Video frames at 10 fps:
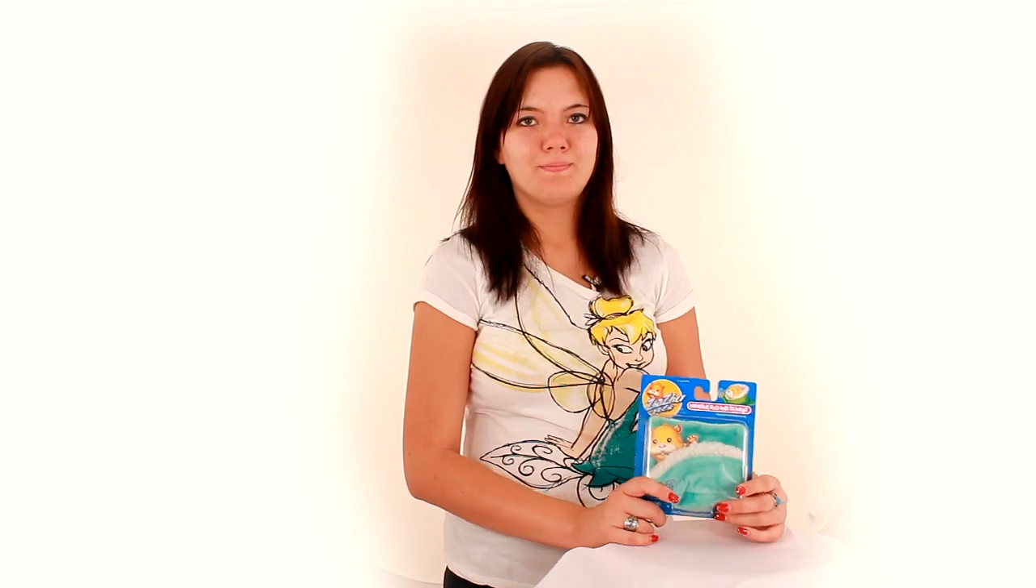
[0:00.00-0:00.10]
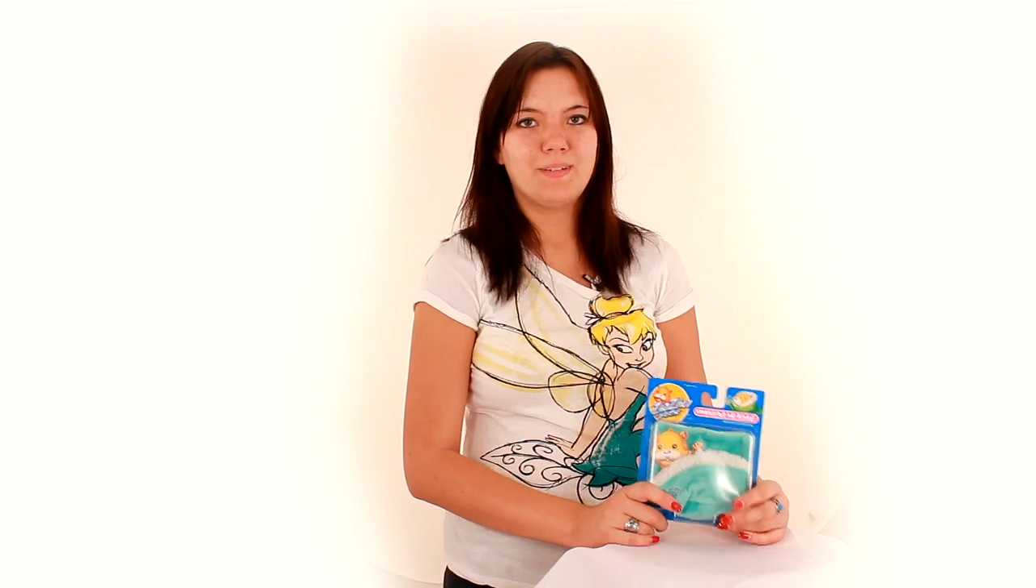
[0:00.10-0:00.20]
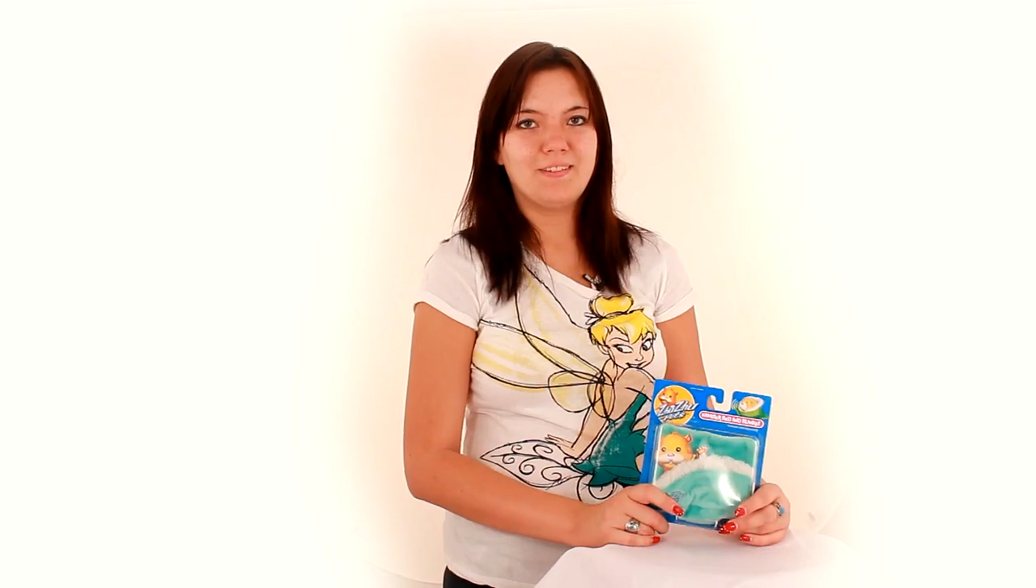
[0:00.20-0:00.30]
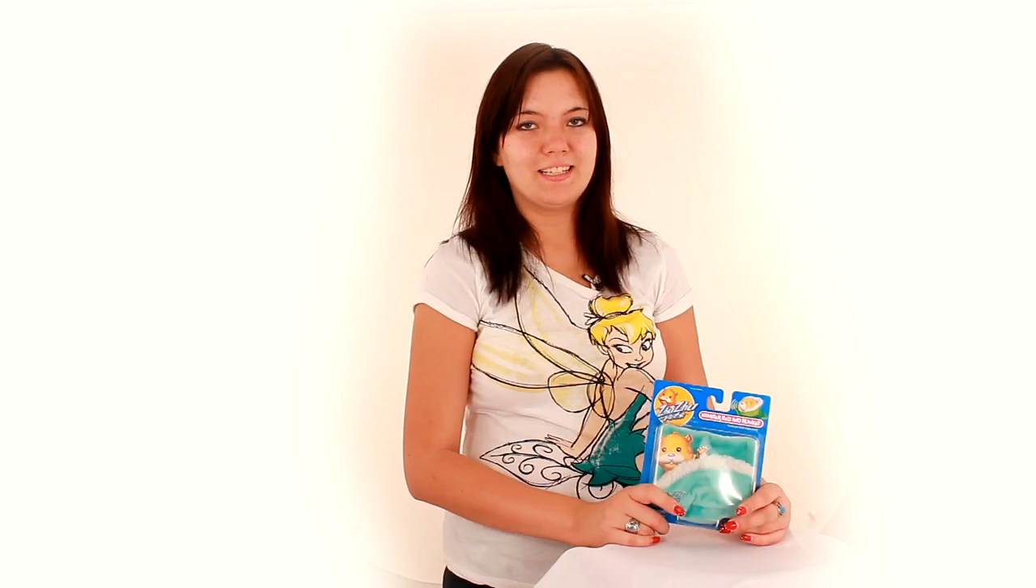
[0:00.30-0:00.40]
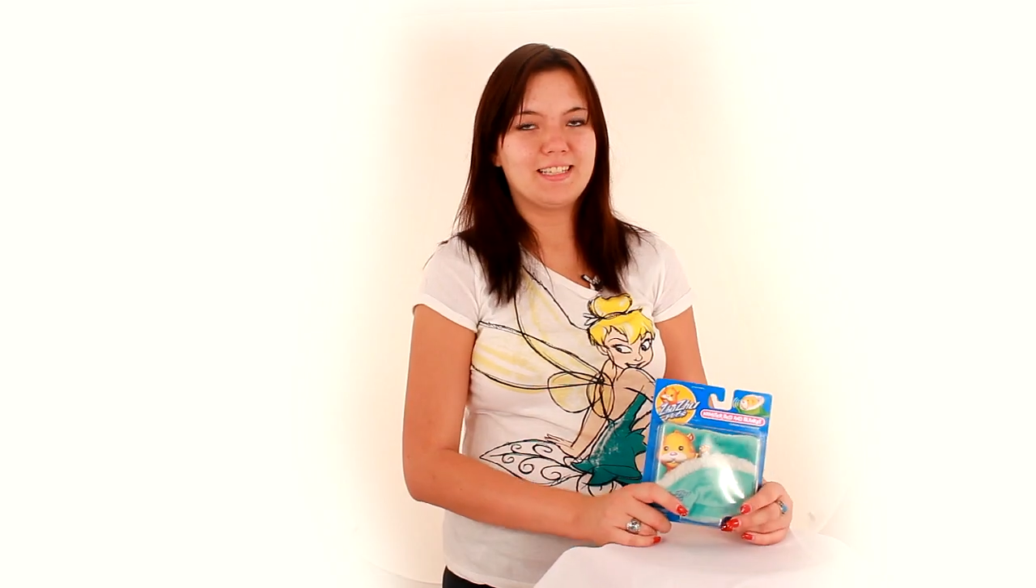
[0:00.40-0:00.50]

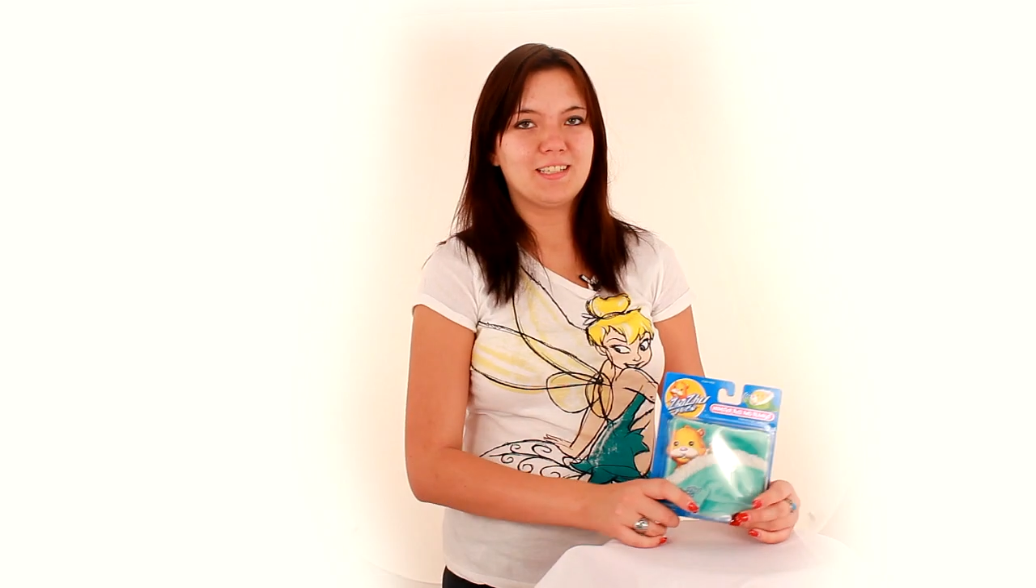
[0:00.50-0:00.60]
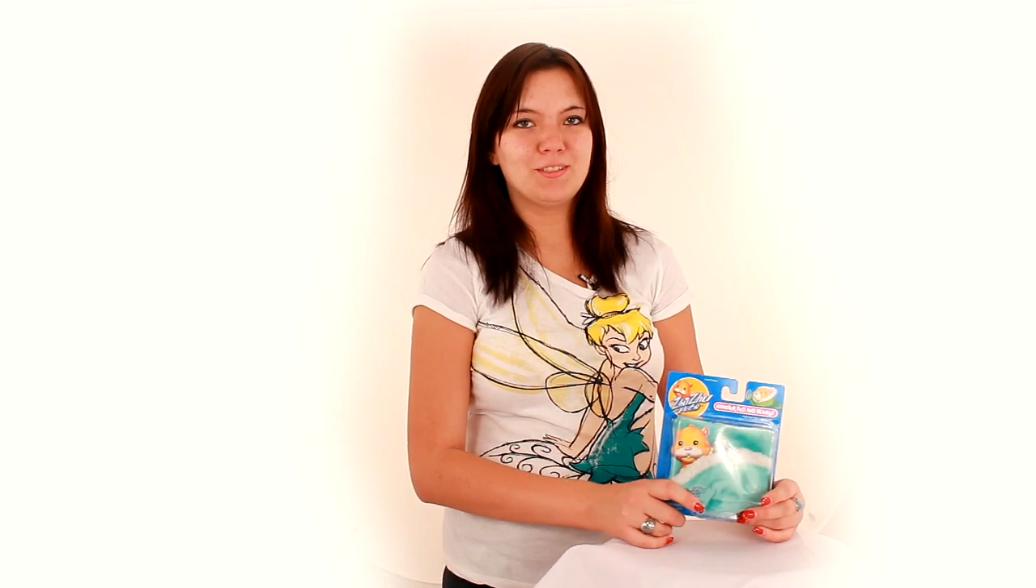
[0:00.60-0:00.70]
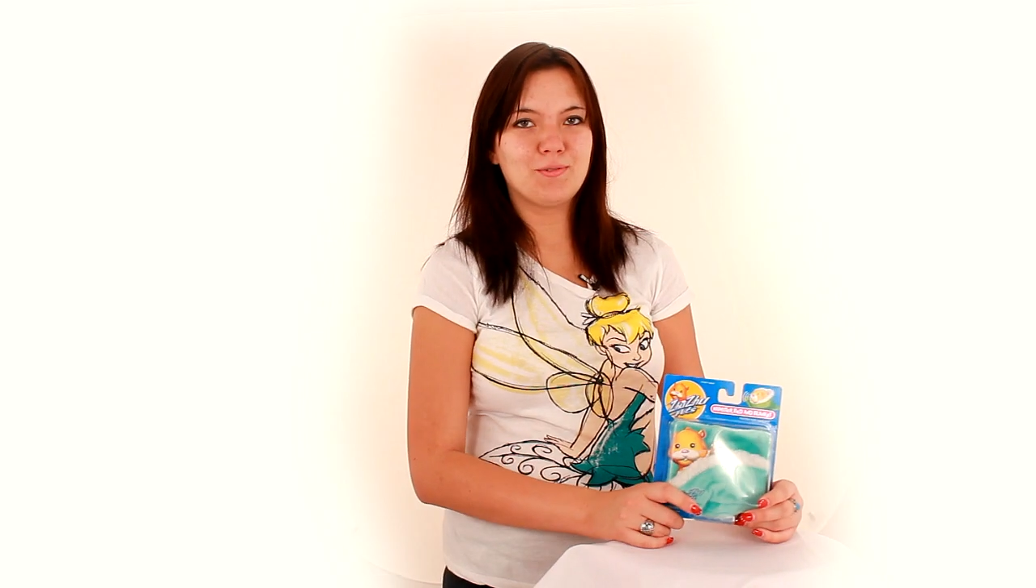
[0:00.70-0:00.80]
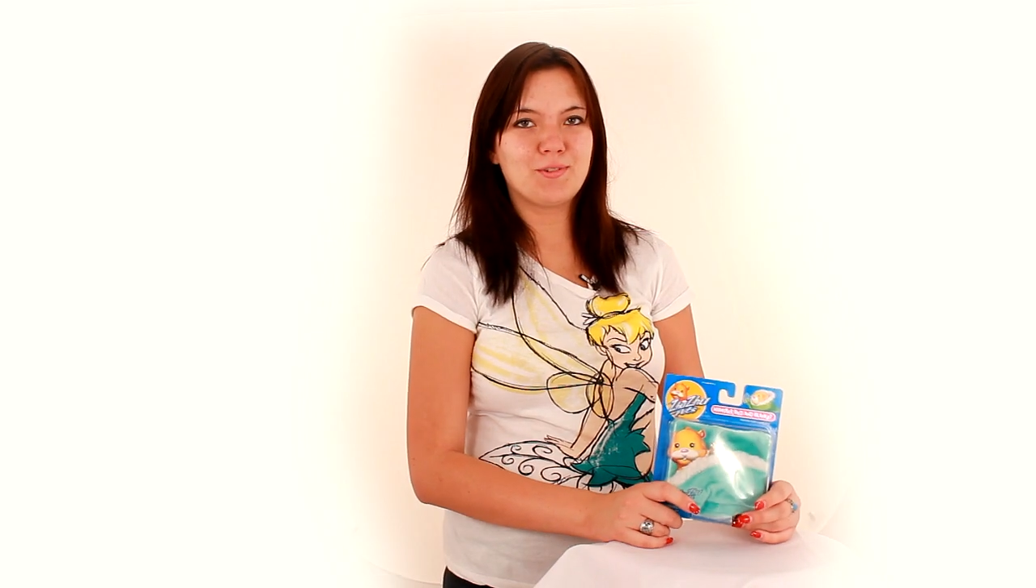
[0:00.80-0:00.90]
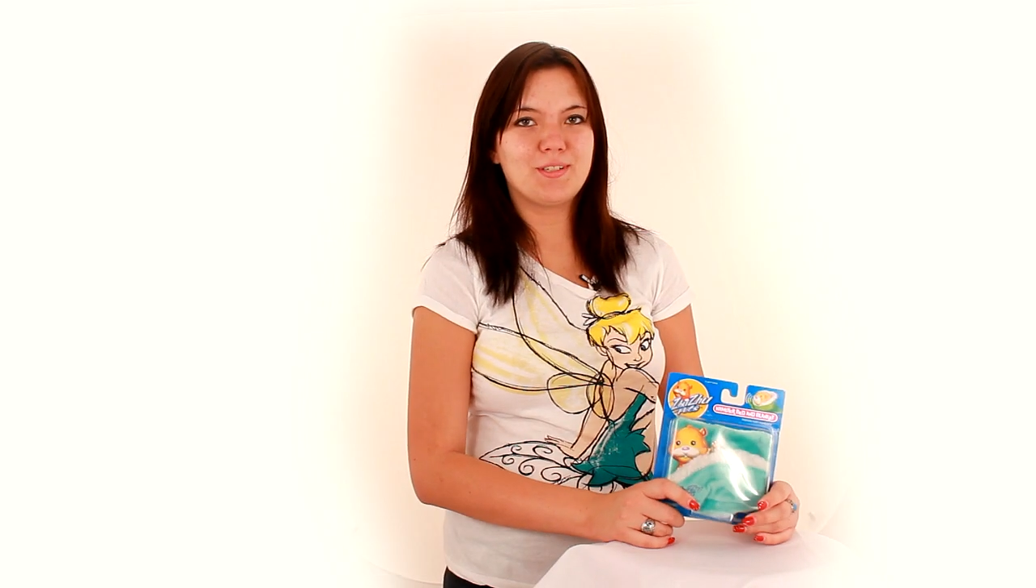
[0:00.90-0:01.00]
Привет, я
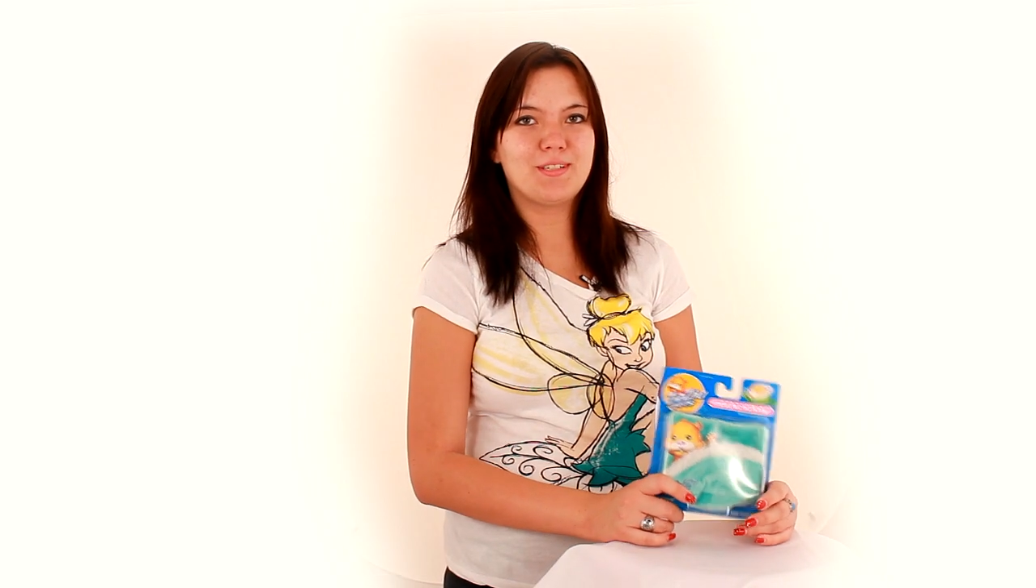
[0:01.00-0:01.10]
Ксюша, и